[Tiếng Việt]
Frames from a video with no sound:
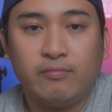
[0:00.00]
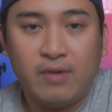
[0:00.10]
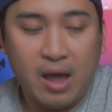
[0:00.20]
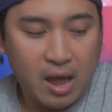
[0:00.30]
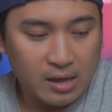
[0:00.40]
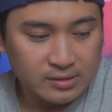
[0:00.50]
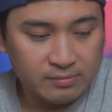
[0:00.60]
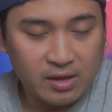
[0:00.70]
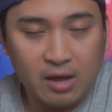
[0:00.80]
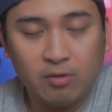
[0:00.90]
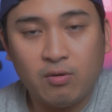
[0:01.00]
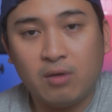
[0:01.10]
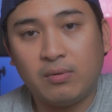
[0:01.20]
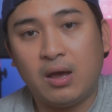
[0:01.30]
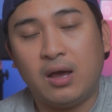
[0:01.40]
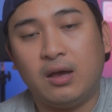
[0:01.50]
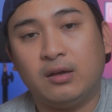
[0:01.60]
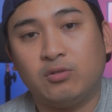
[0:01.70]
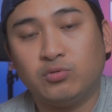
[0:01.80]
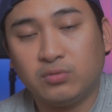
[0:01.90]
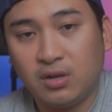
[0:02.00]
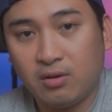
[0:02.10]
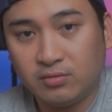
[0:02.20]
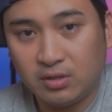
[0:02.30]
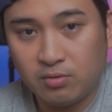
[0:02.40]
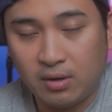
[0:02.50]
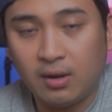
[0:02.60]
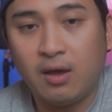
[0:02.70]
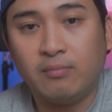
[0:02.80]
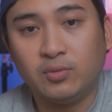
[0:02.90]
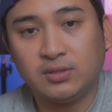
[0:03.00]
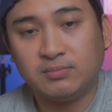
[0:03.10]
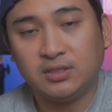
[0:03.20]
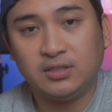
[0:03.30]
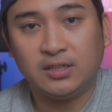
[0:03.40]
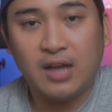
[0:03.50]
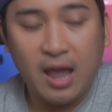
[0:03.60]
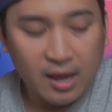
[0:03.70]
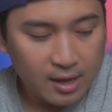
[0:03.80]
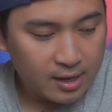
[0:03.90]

và giảm giá khóa học và cấu trúc dữ liệu giải thuật uh, 199k